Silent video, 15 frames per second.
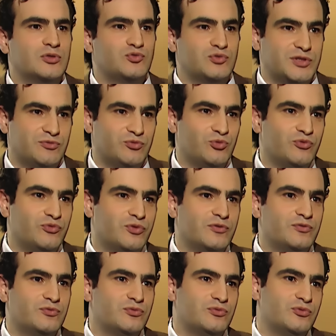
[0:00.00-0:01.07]
Je vous ai vu une fois,
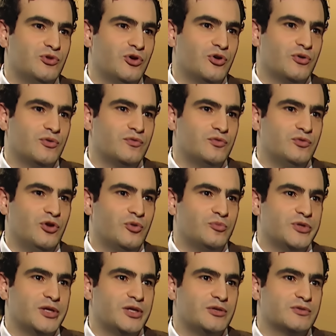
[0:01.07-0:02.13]
vous,
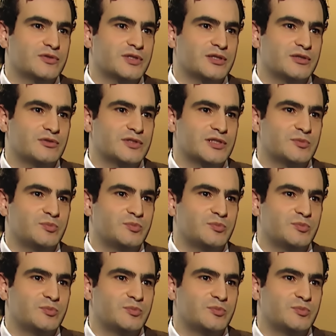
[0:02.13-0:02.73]
dormiez dans un,